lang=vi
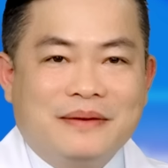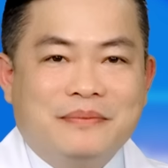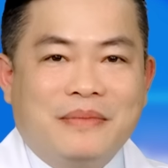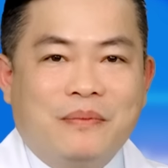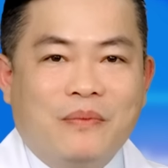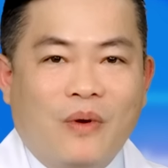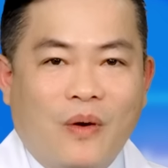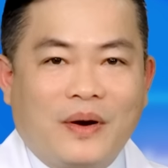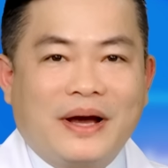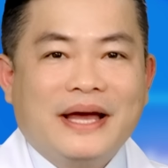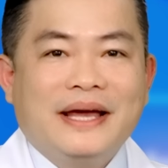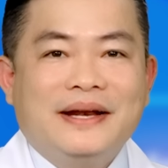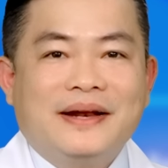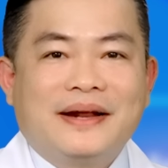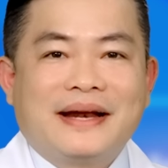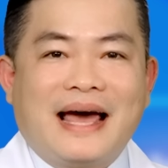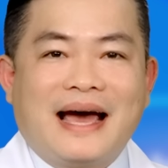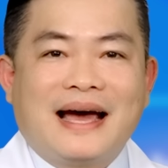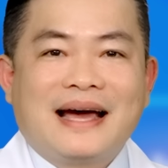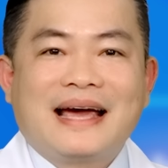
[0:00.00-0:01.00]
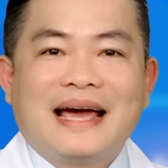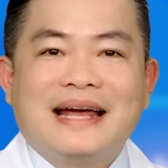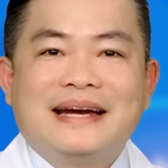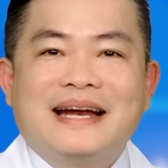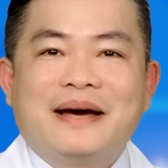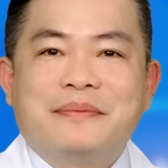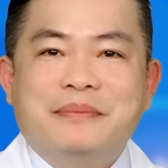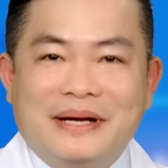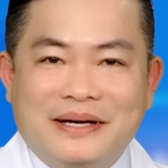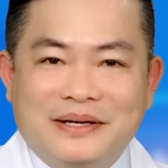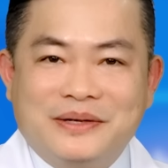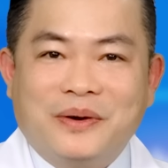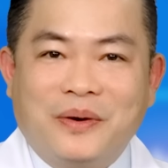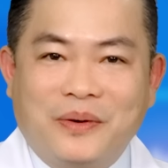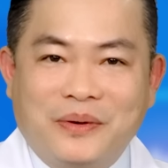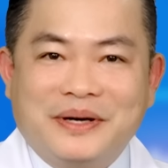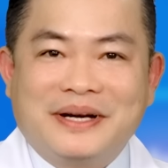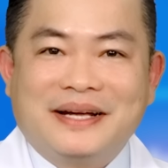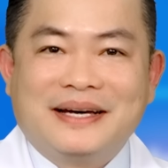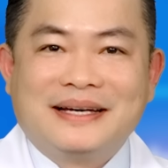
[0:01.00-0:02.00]
Nhưng mà một khi nó đã gây ra bệnh
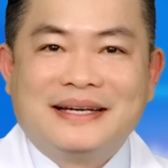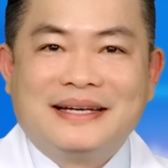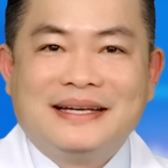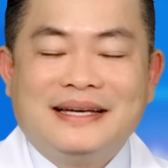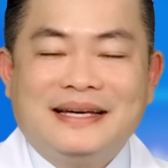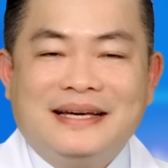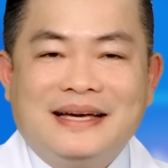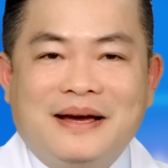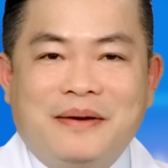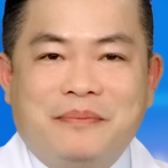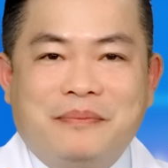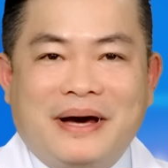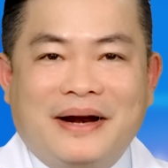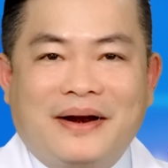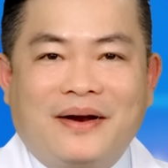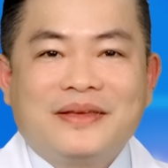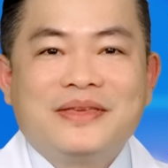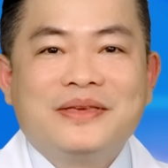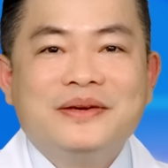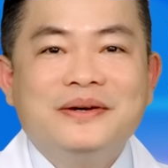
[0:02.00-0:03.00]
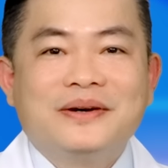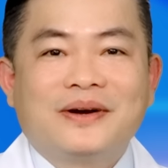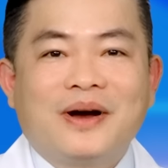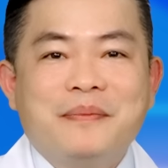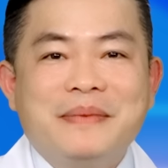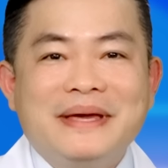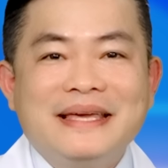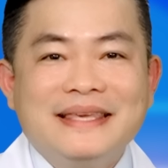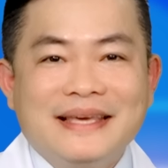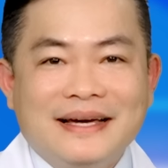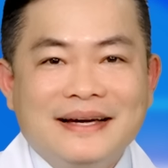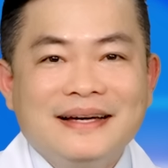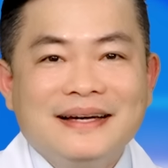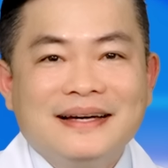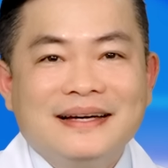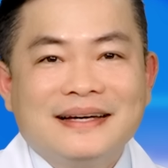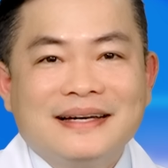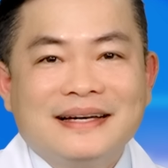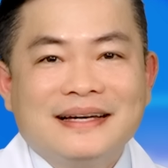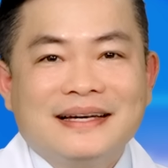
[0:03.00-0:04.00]
rồi đó, mà nó chưa có biến chứng,
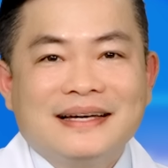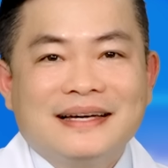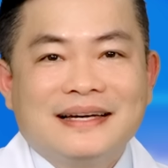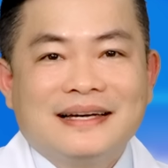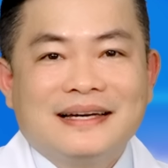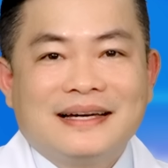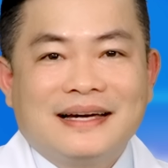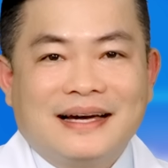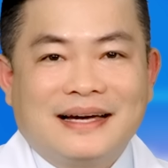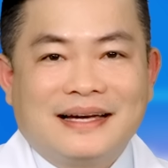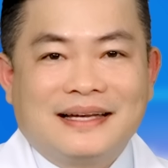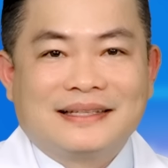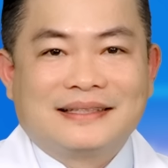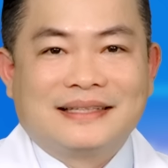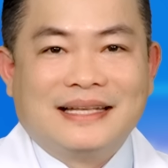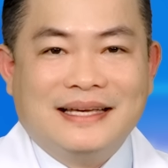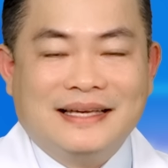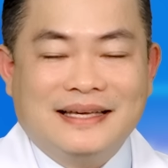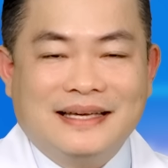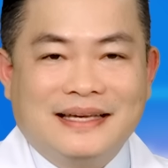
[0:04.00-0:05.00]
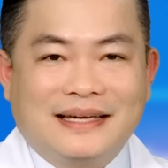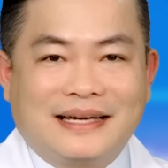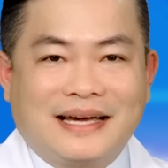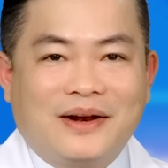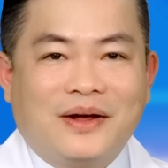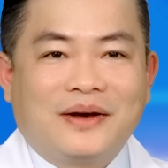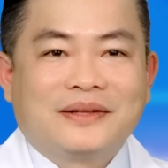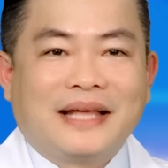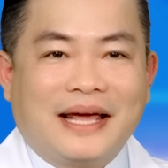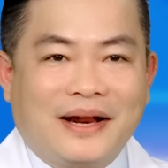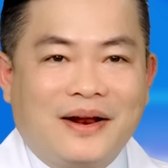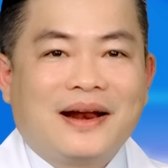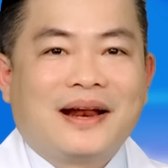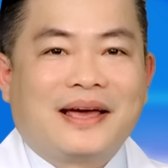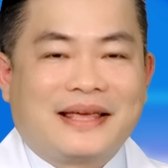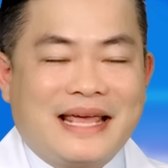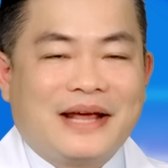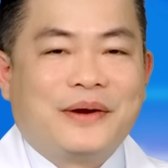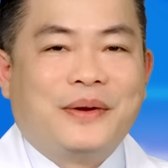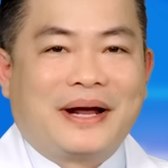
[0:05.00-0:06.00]
thì cái đó thể đó là
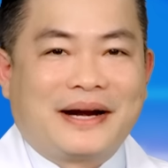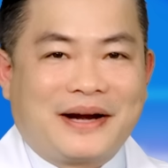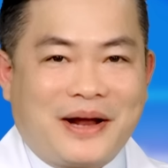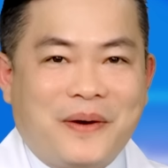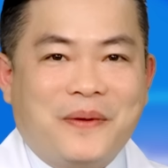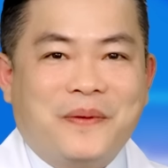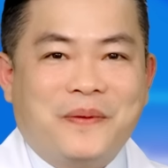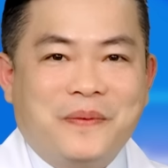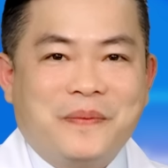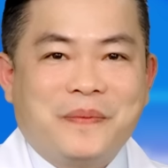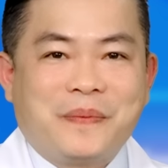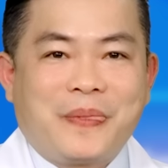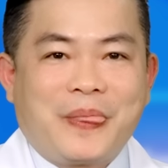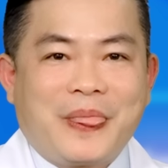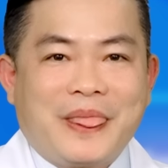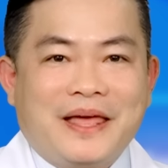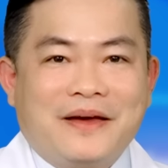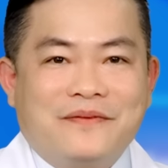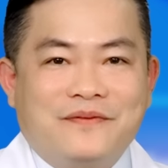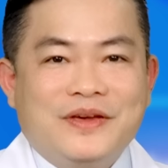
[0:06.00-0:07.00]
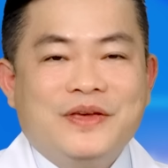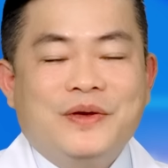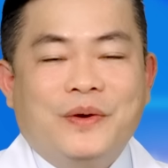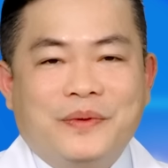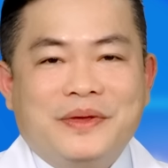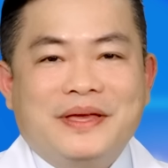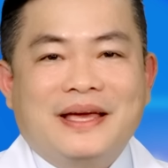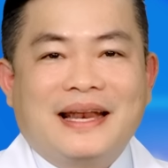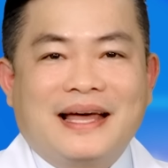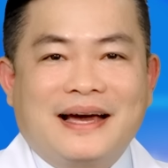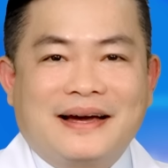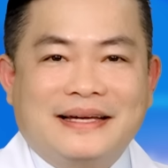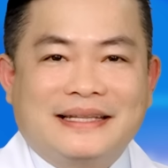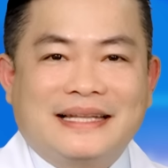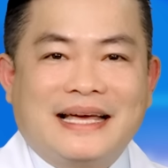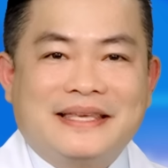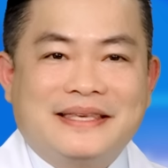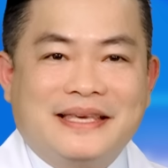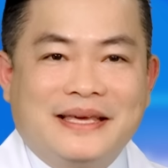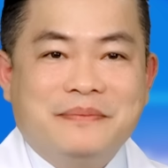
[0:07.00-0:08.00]
giai đoạn đầu. Ví dụ như là người
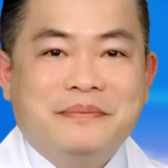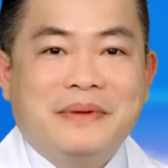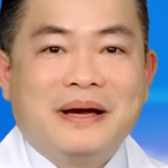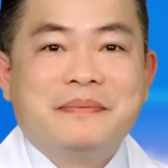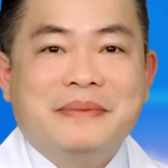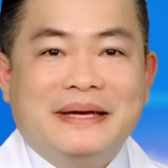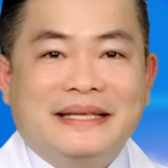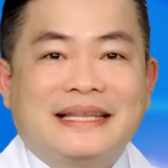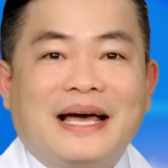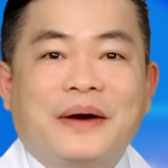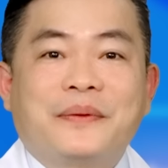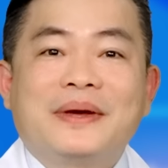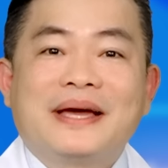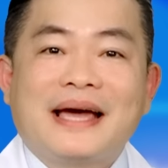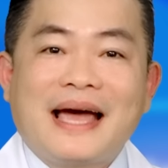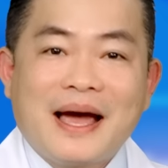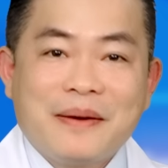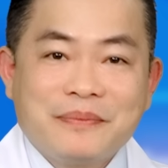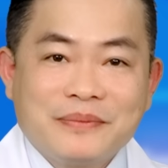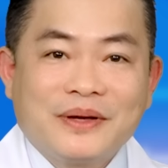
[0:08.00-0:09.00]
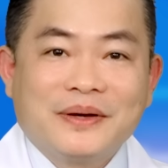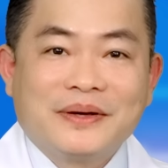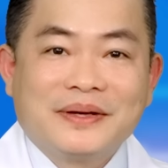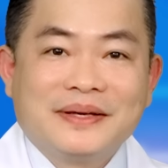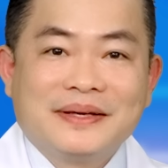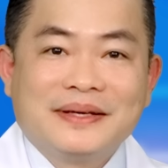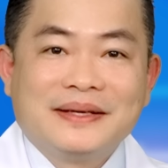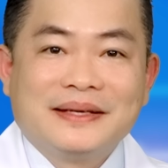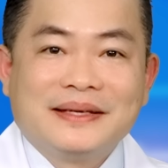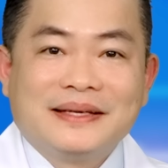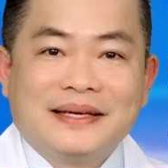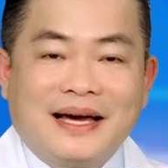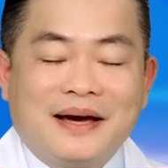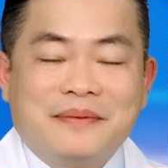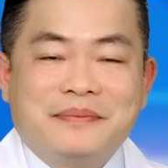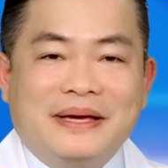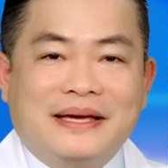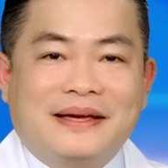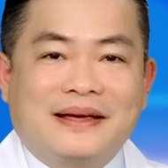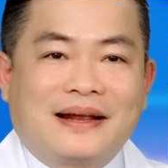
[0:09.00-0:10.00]
ta chỉ mới bị tăng huyết áp thôi,
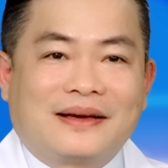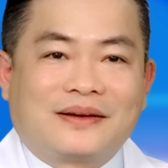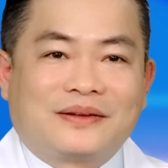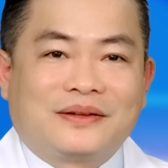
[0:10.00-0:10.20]
bị